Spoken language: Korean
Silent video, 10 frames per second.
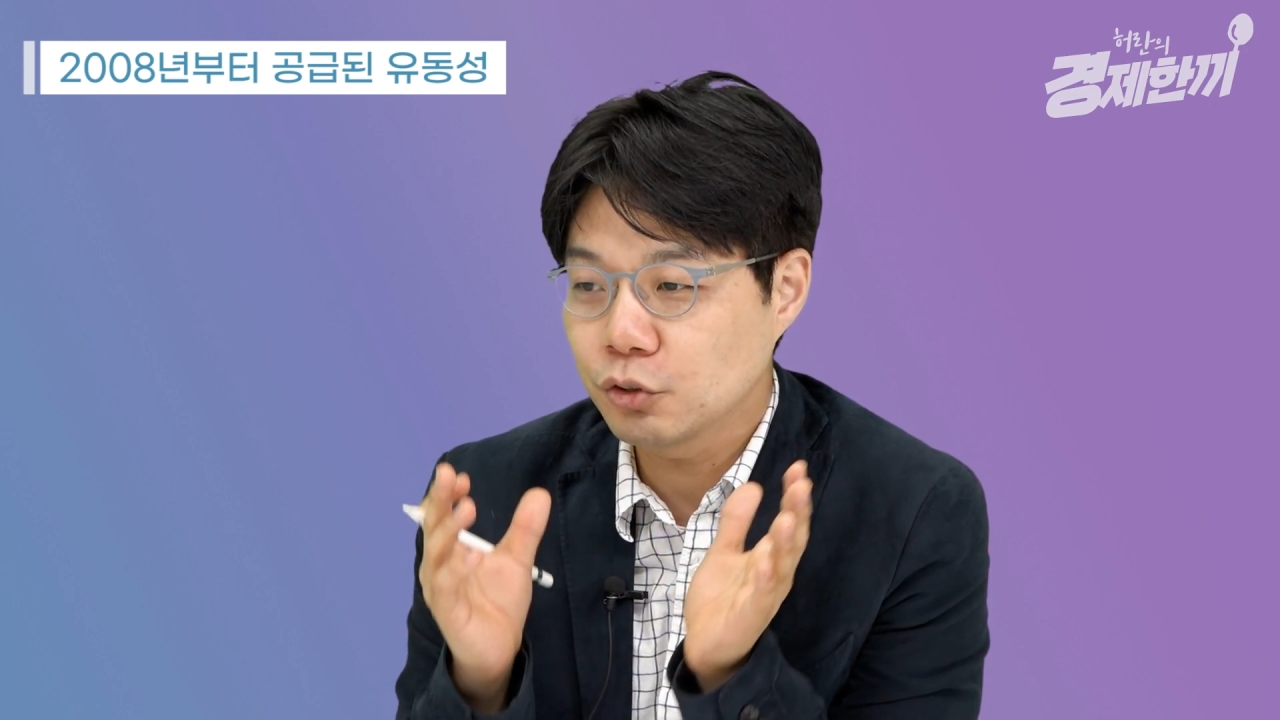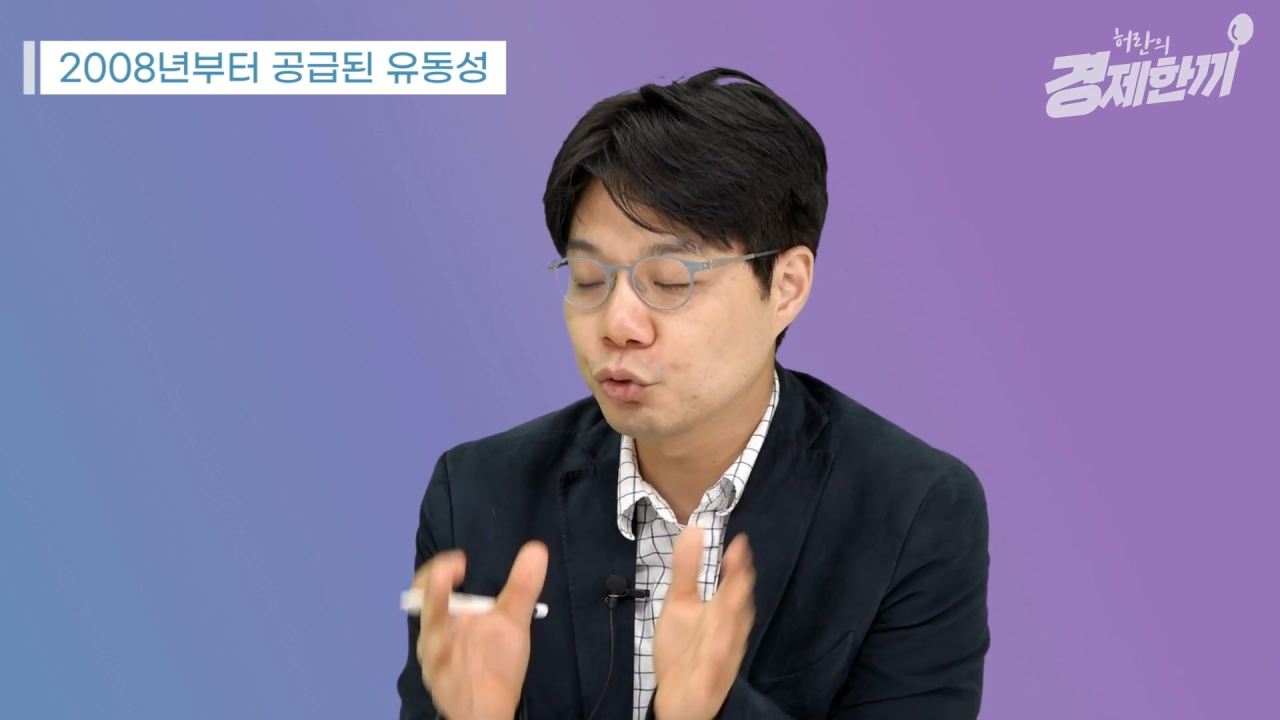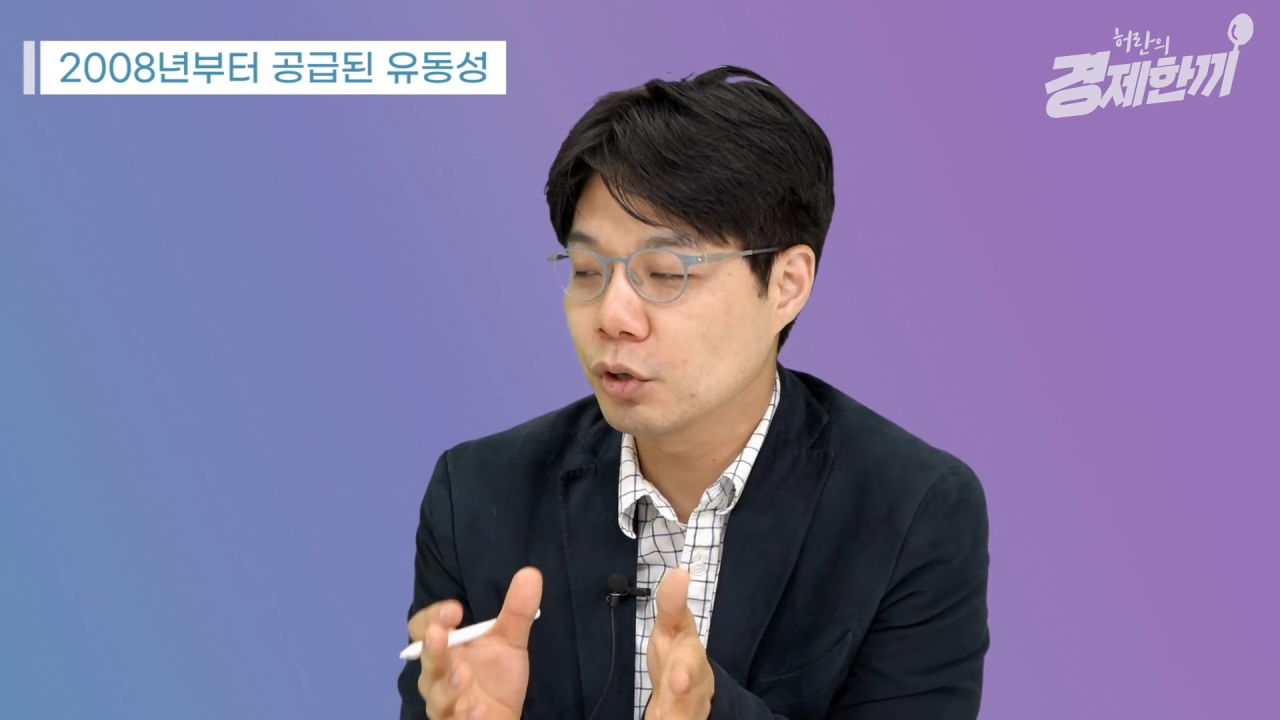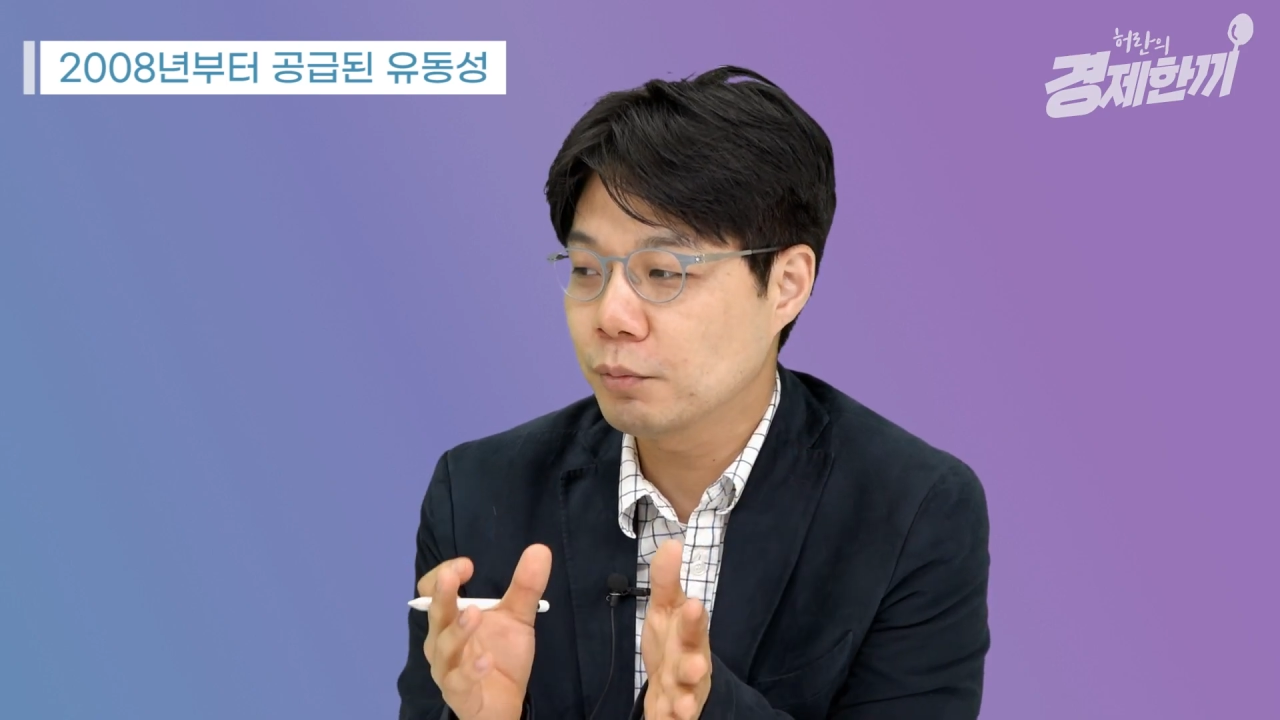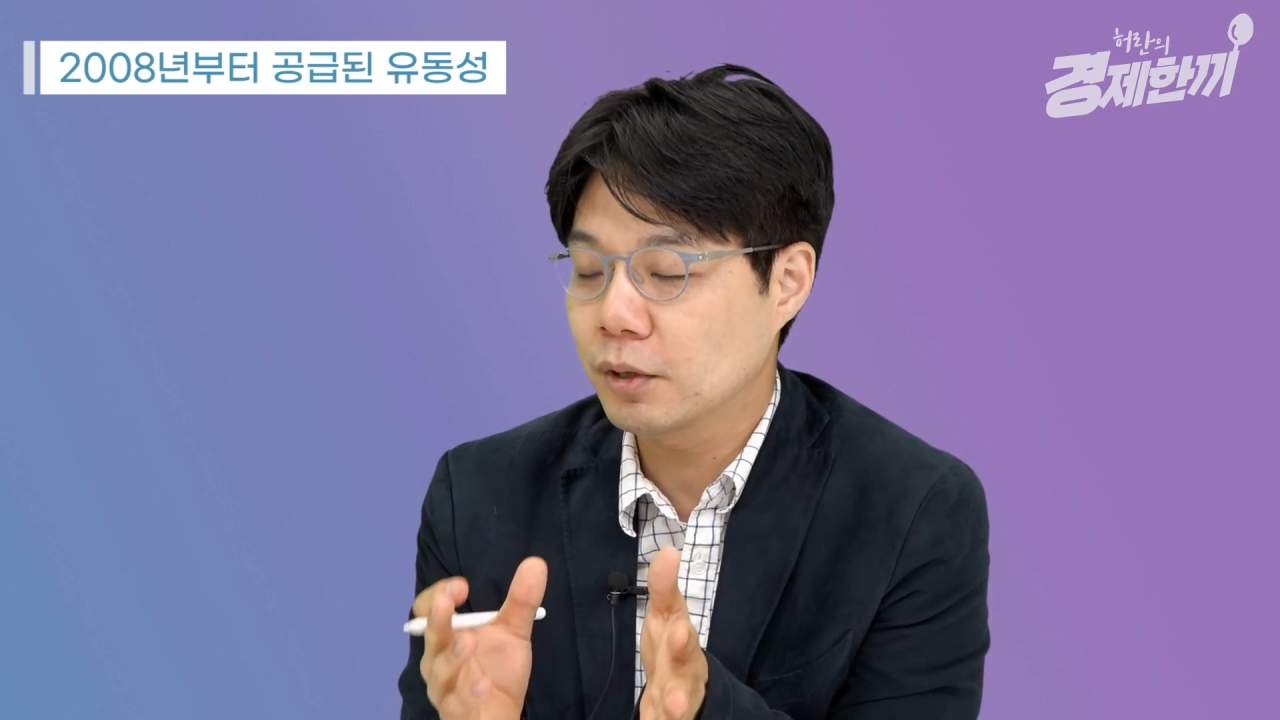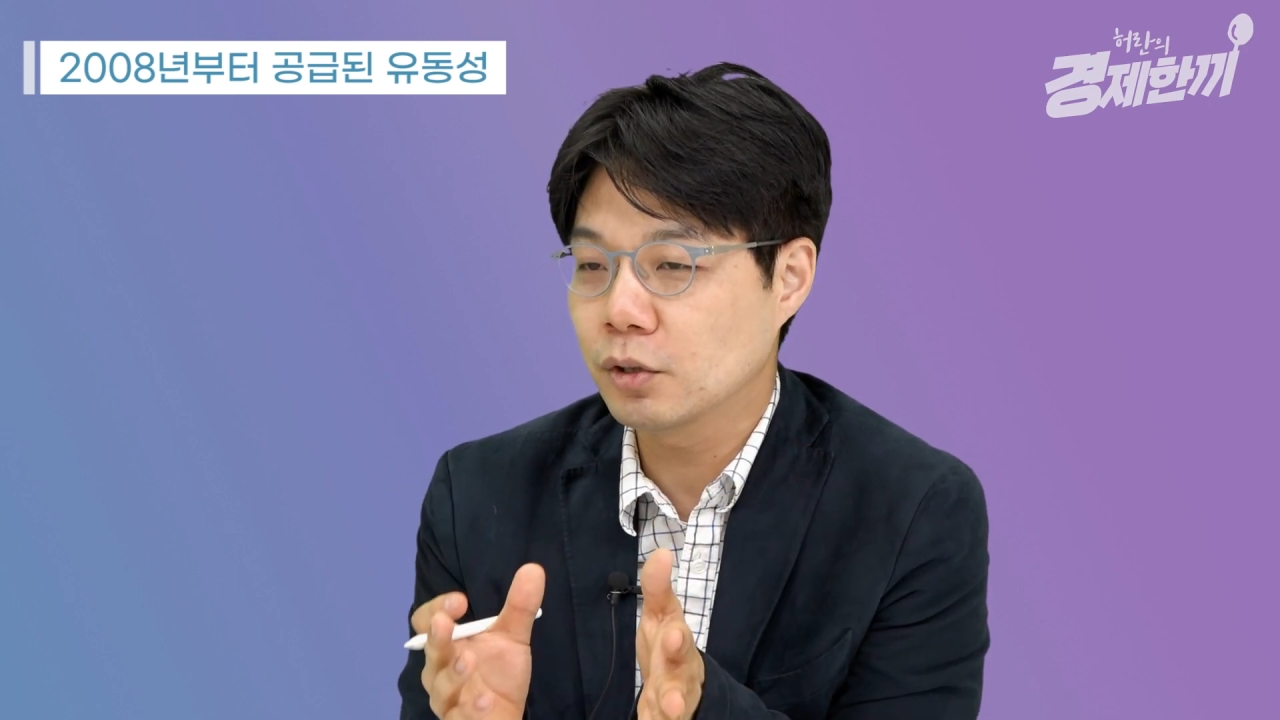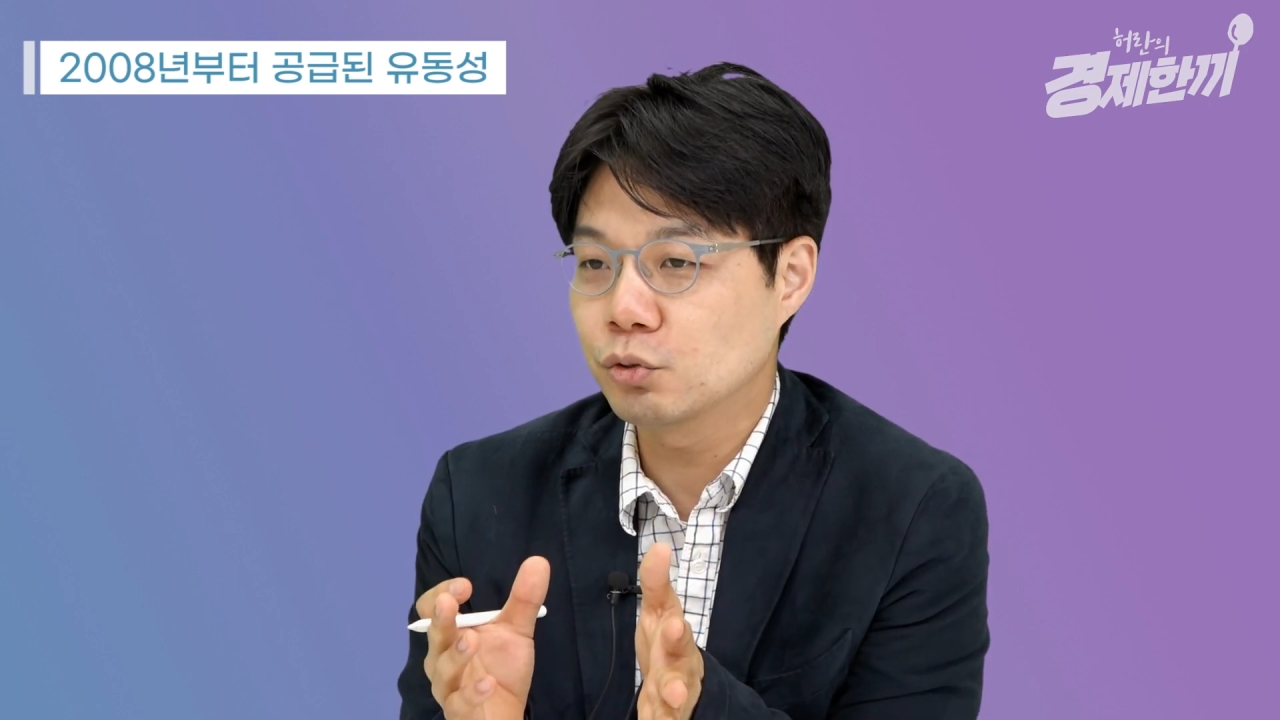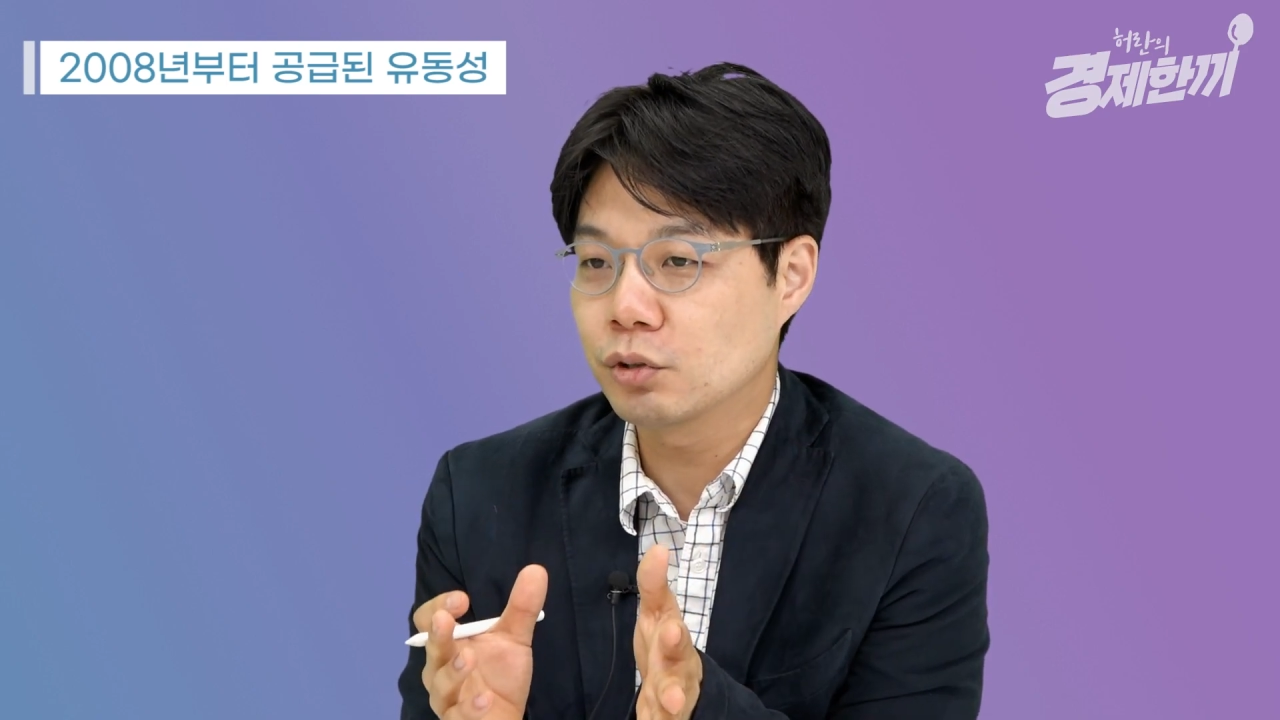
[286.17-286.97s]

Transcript: 중요한 팩터